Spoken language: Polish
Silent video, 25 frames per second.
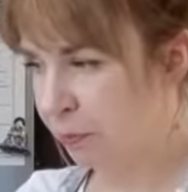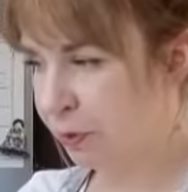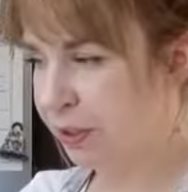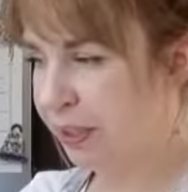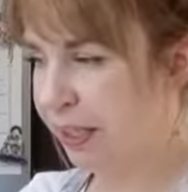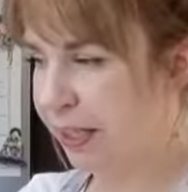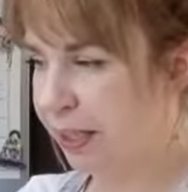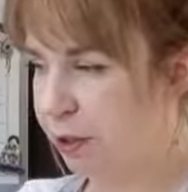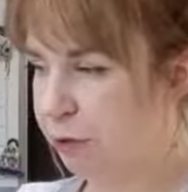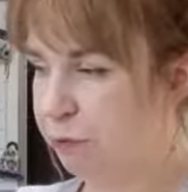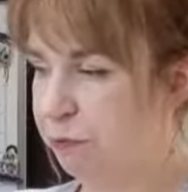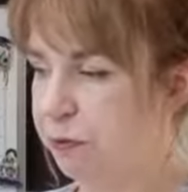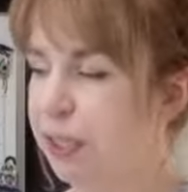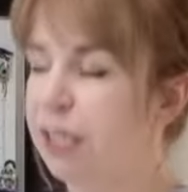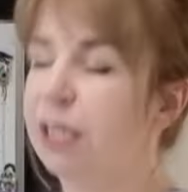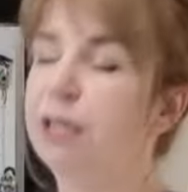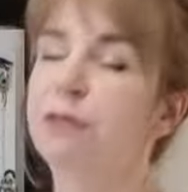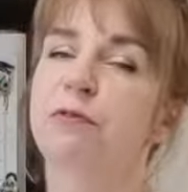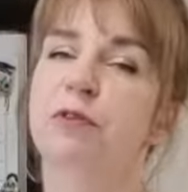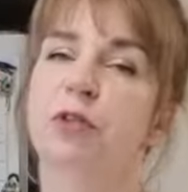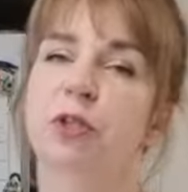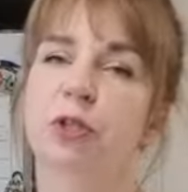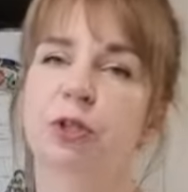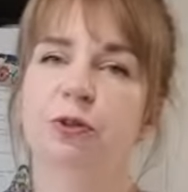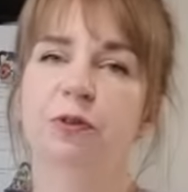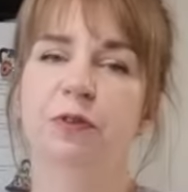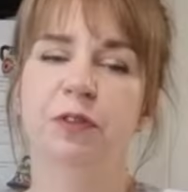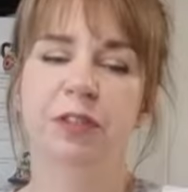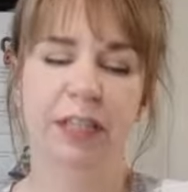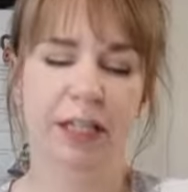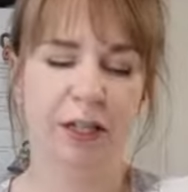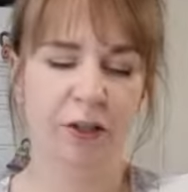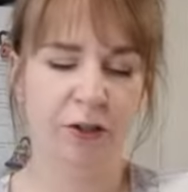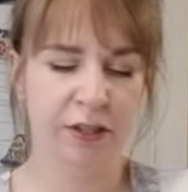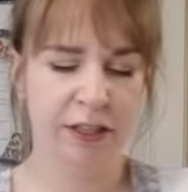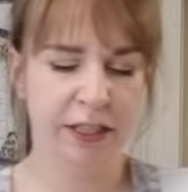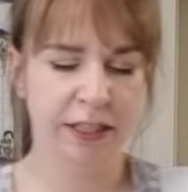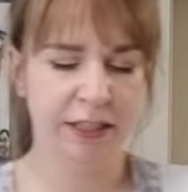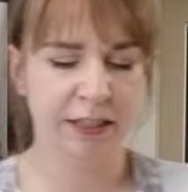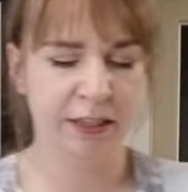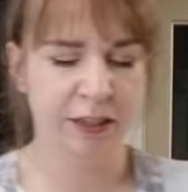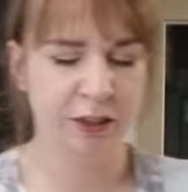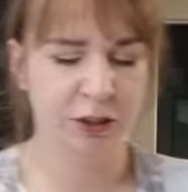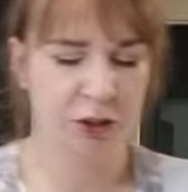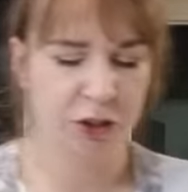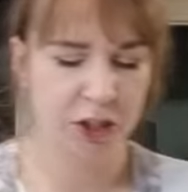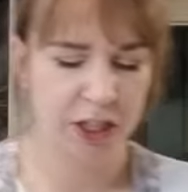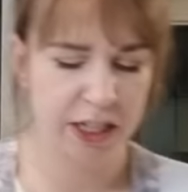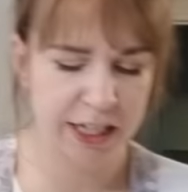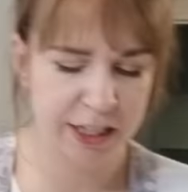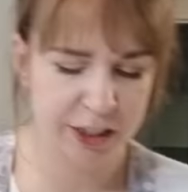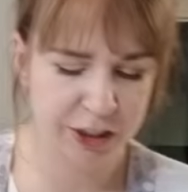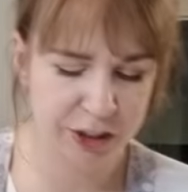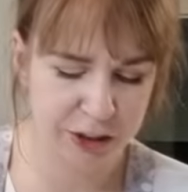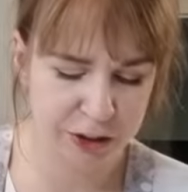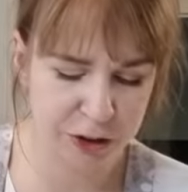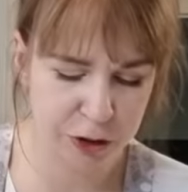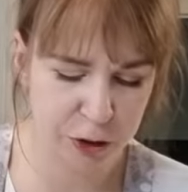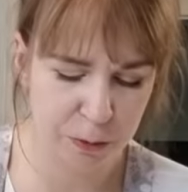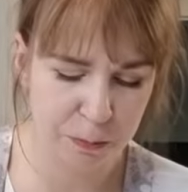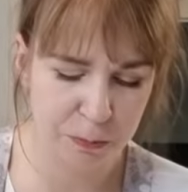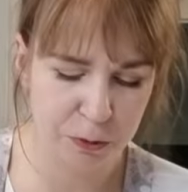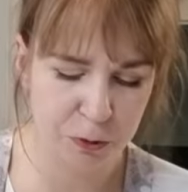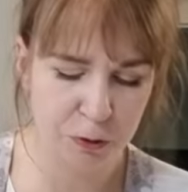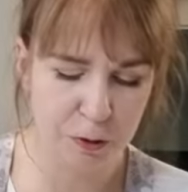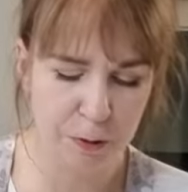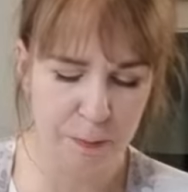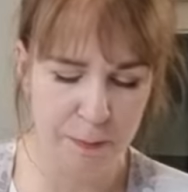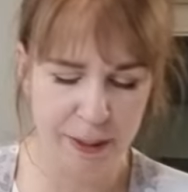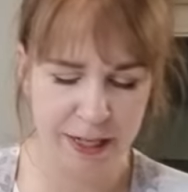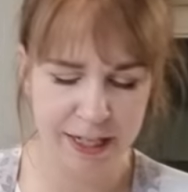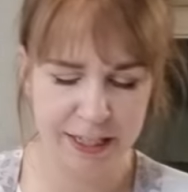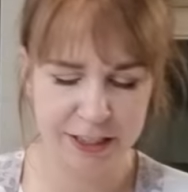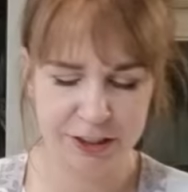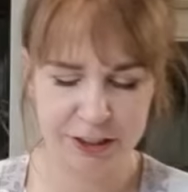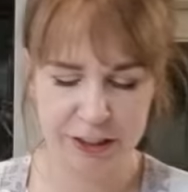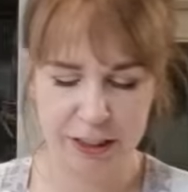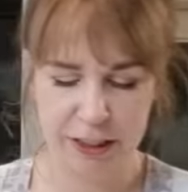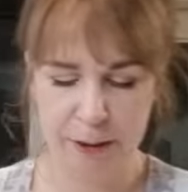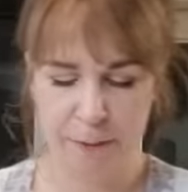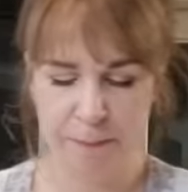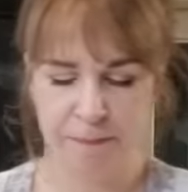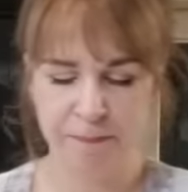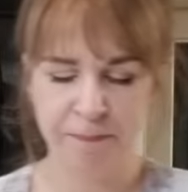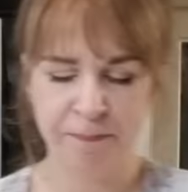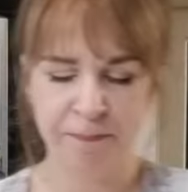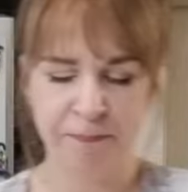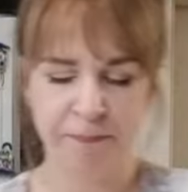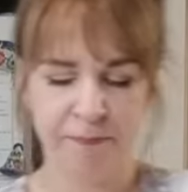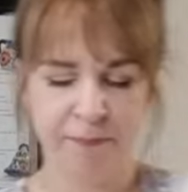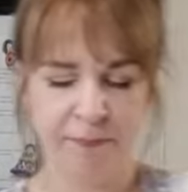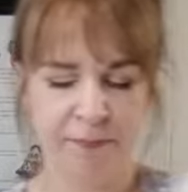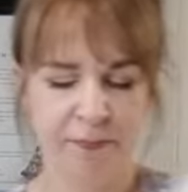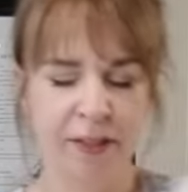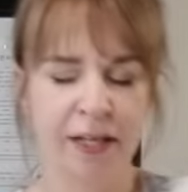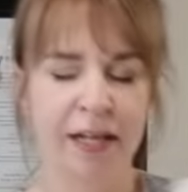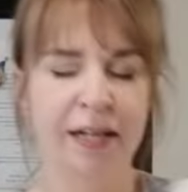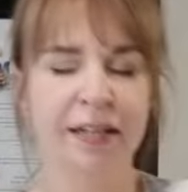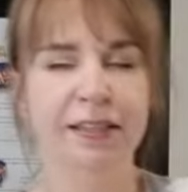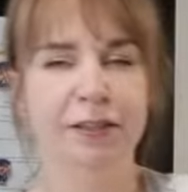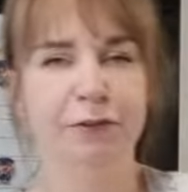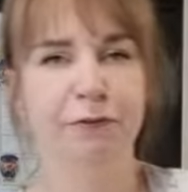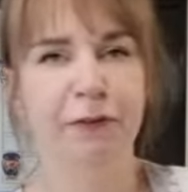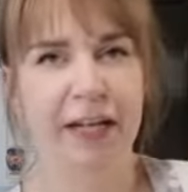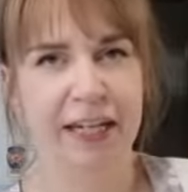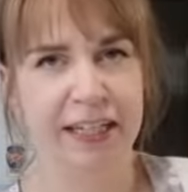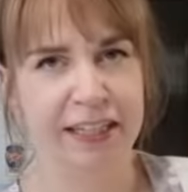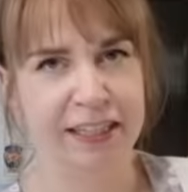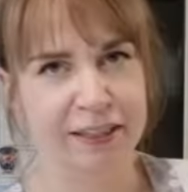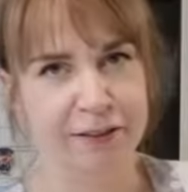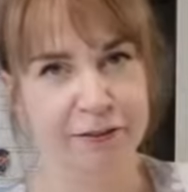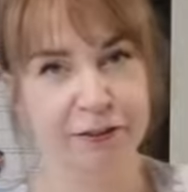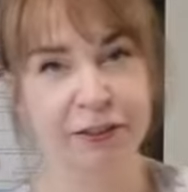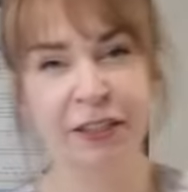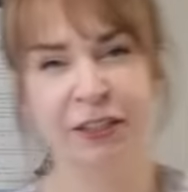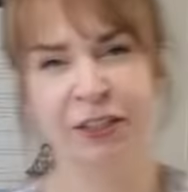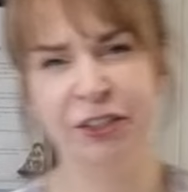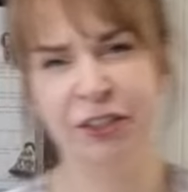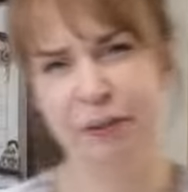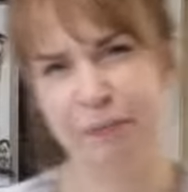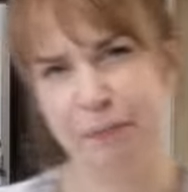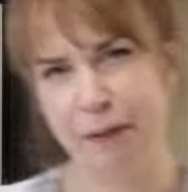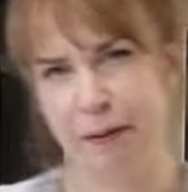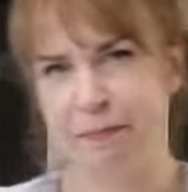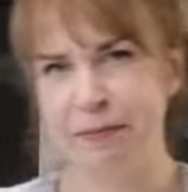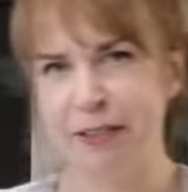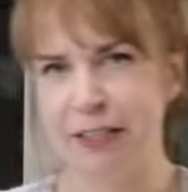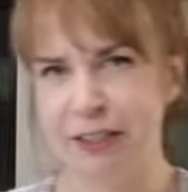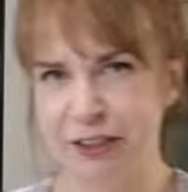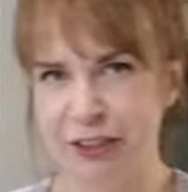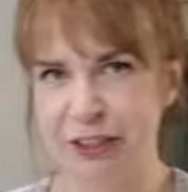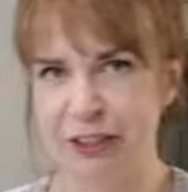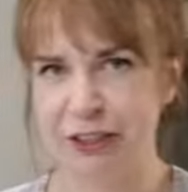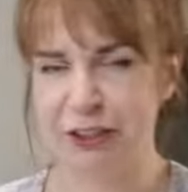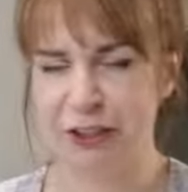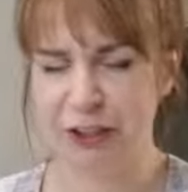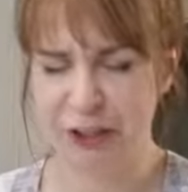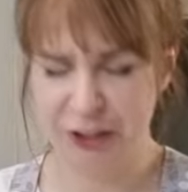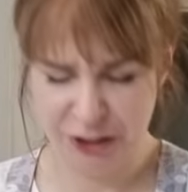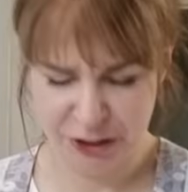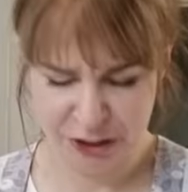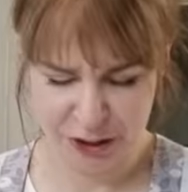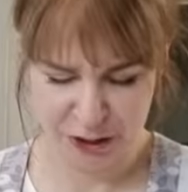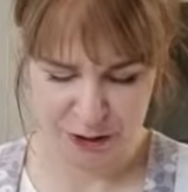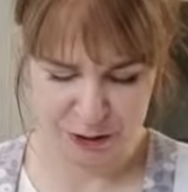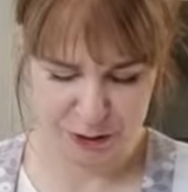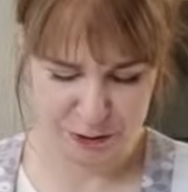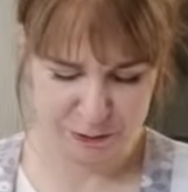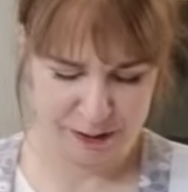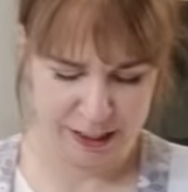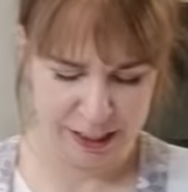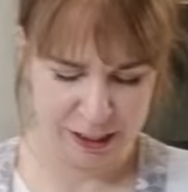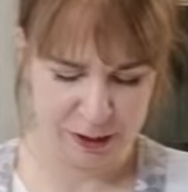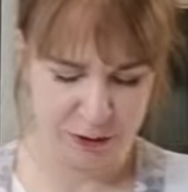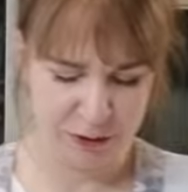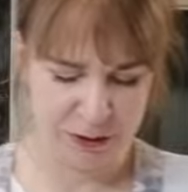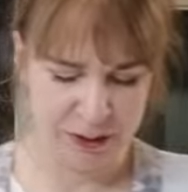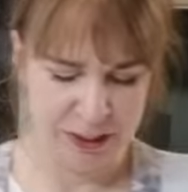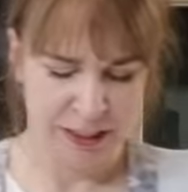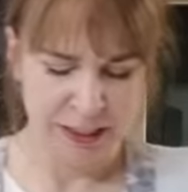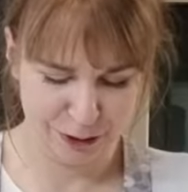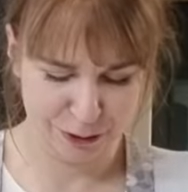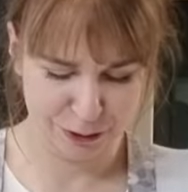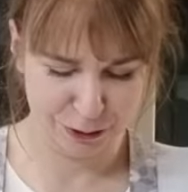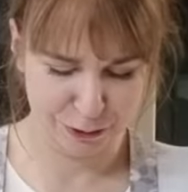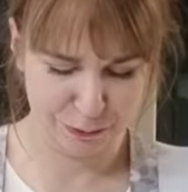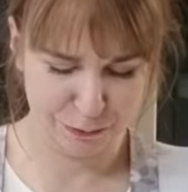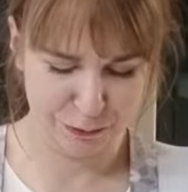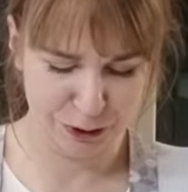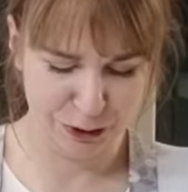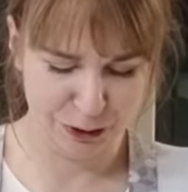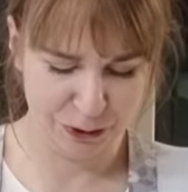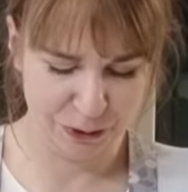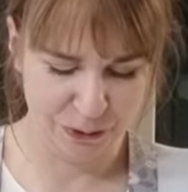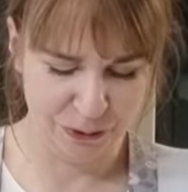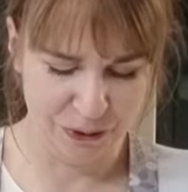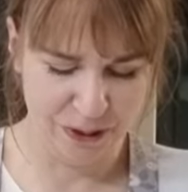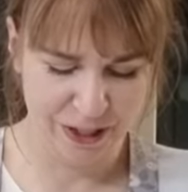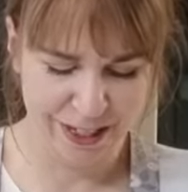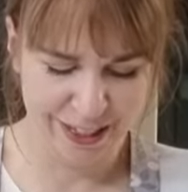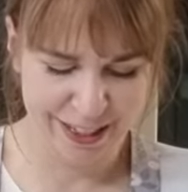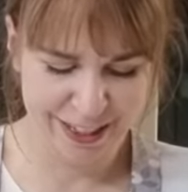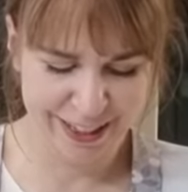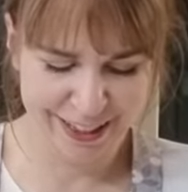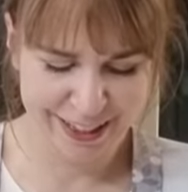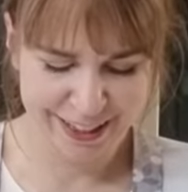Po tej chwili w lodówce kotlety trochę się zrobiły bardziej zwarte. W sensie mam nadzieję, że się nie rozwalą, nie rozwiną